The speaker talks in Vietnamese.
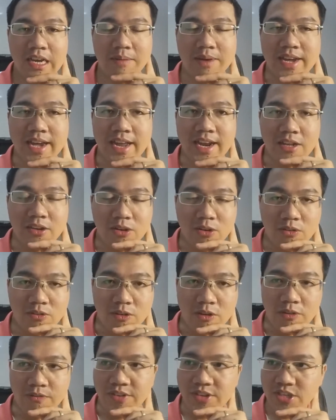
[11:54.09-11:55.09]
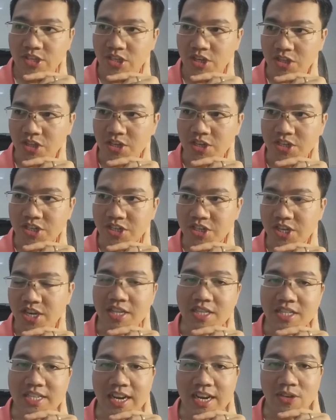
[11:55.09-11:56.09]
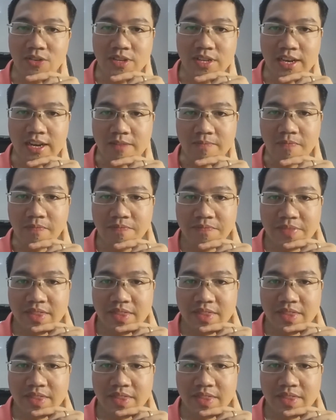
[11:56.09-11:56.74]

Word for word: Các bạn hãy đặt câu có chứa từ trơn trai luôn nha.